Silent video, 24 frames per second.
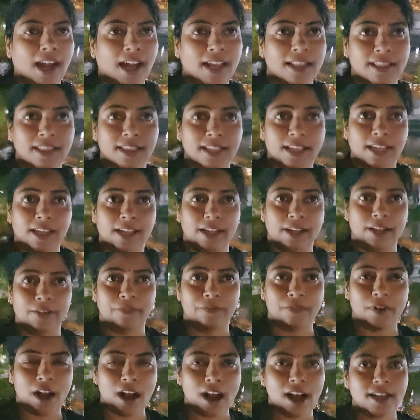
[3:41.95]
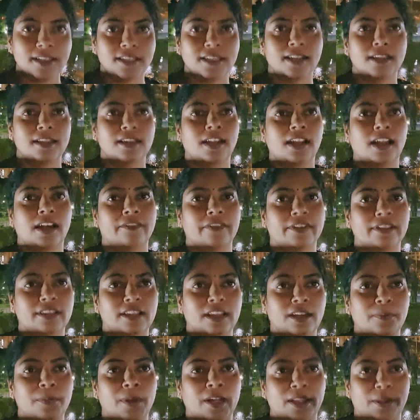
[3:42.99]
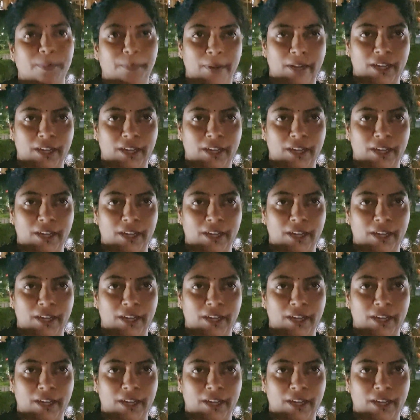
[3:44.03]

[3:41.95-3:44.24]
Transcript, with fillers: அந்த வாசத்தில் அவன் திரும்ப அந்த